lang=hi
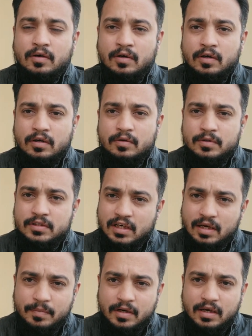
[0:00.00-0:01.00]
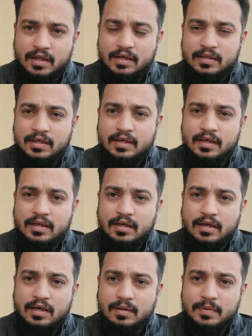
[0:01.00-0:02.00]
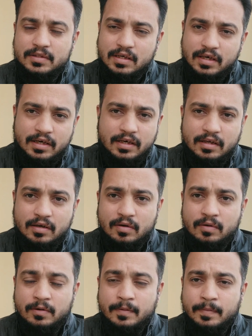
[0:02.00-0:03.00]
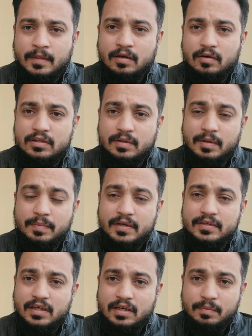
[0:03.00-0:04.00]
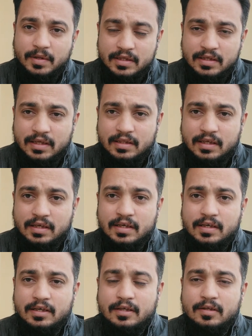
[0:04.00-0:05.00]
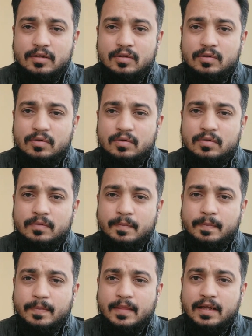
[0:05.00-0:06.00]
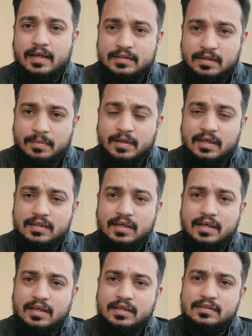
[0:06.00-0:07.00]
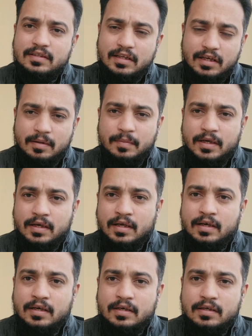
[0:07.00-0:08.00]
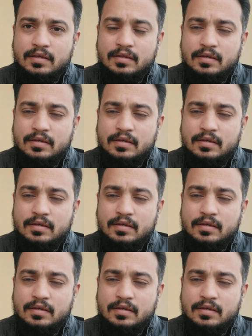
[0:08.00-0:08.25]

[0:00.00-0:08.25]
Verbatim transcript: और कुछ काम करने का दिल नहीं कर रहा बस लेटे रहो और जब ये परेशानी बढ़ जाती है तो ऐसा भी लगता है कि ज़िंदगी बेकार है